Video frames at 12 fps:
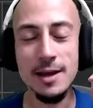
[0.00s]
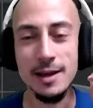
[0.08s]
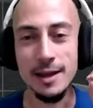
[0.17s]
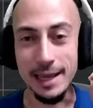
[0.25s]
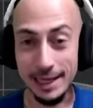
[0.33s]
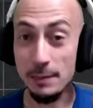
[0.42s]

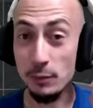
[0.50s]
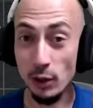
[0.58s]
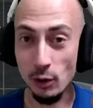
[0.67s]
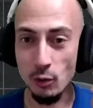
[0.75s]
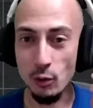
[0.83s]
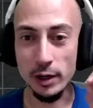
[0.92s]
equipo del
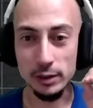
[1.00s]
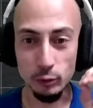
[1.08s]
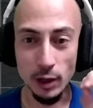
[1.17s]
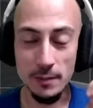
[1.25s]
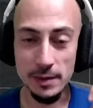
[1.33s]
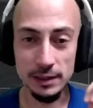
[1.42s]
juego
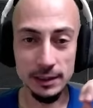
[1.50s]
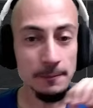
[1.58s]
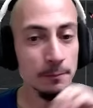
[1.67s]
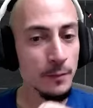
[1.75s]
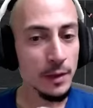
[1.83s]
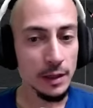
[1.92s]
actualmente,
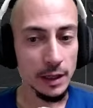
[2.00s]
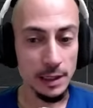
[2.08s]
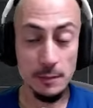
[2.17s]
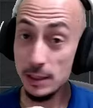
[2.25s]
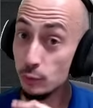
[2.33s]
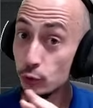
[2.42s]
el
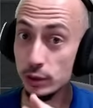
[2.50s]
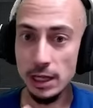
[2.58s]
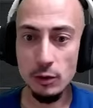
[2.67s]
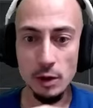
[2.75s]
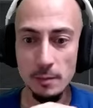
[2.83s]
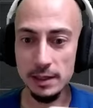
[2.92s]
más
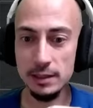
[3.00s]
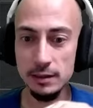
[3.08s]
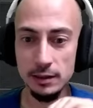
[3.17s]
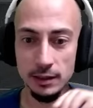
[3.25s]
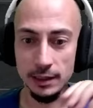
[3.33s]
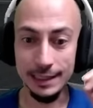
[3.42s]
buscado, el más
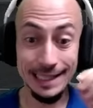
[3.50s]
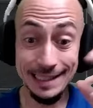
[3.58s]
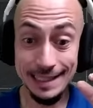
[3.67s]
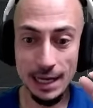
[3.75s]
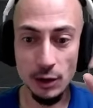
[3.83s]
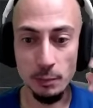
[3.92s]
eh,
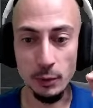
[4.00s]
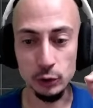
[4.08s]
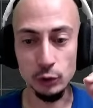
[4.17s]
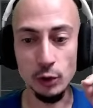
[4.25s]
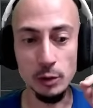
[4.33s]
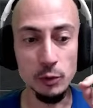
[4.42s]
deseado por
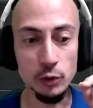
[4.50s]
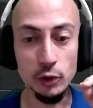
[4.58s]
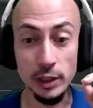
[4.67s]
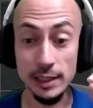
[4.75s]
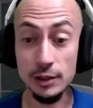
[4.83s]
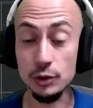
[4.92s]
todo el mundo y
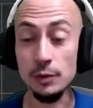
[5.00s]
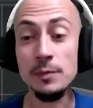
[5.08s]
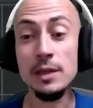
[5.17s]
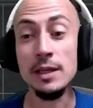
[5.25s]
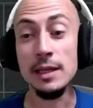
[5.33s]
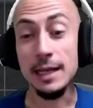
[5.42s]
de hecho
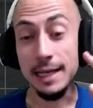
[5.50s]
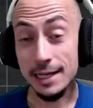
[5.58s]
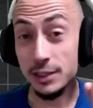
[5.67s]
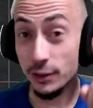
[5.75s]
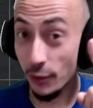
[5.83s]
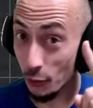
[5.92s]

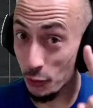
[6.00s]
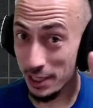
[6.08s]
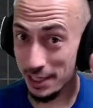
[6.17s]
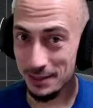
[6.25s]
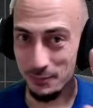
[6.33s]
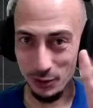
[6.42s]
las
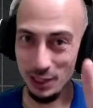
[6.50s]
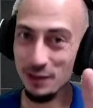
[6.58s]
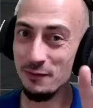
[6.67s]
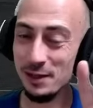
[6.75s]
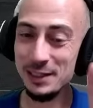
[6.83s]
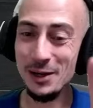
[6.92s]
runas, porque hacen
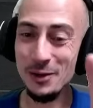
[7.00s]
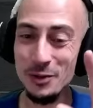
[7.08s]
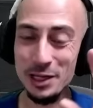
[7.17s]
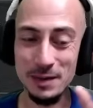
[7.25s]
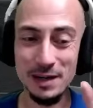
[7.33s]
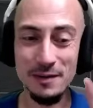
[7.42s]
falta
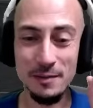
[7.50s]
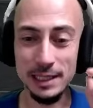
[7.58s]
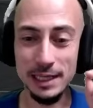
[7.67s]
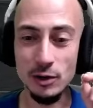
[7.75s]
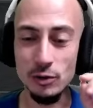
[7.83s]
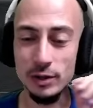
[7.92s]
runas para
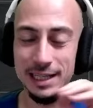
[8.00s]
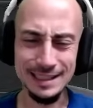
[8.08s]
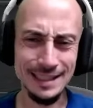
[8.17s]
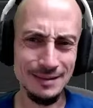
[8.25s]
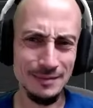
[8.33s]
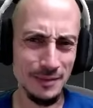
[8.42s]
fabricarlo,
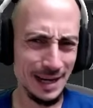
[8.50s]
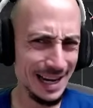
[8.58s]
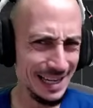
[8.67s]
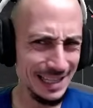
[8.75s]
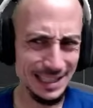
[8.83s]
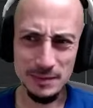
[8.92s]
están
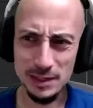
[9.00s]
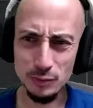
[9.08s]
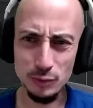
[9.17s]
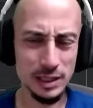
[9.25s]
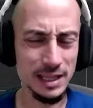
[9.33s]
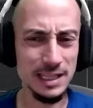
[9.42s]
carísimas,
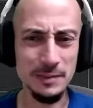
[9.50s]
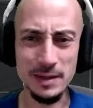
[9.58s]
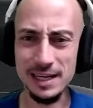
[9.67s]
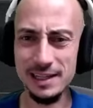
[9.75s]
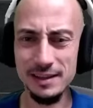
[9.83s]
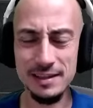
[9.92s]
buscadísimas,
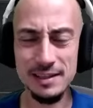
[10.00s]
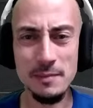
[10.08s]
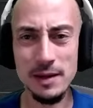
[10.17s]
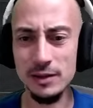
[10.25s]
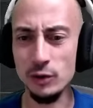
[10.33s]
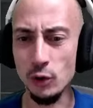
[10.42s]
la gente está
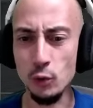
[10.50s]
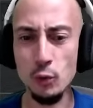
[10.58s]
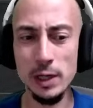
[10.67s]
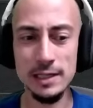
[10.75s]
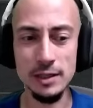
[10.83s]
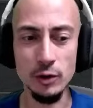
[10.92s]
pagando
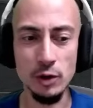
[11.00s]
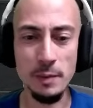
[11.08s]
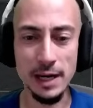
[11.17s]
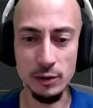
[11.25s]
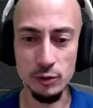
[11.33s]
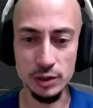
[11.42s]
locuras de oro
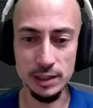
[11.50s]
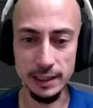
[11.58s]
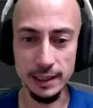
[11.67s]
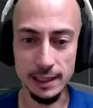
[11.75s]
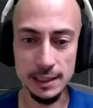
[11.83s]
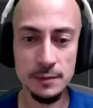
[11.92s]
para
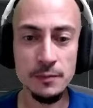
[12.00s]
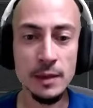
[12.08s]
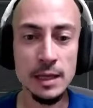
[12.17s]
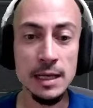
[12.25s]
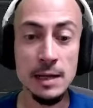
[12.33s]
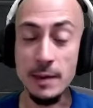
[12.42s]
conseguirlas.
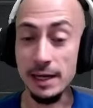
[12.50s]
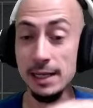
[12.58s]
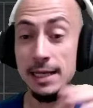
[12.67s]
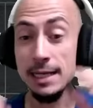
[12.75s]
Vale,